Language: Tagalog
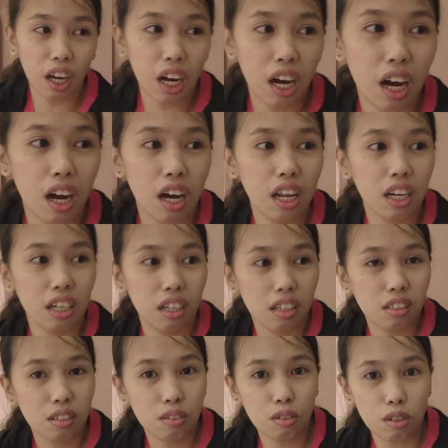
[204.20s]
Ilang,
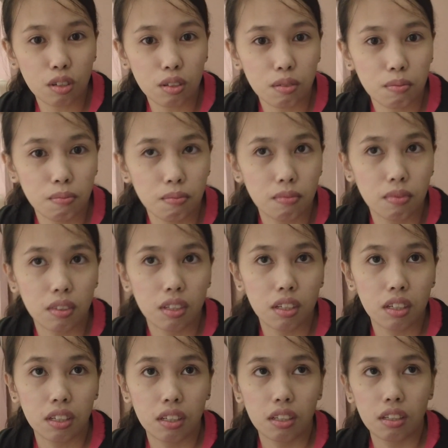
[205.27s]
ilan yung last time mo na
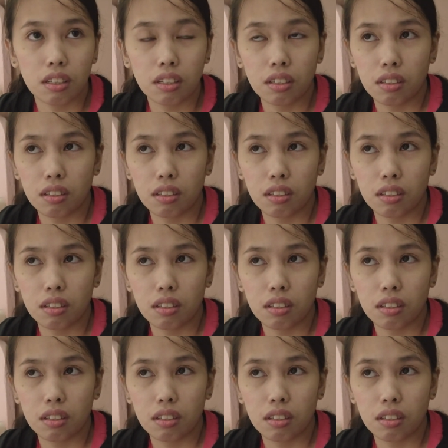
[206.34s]
lang lumabas?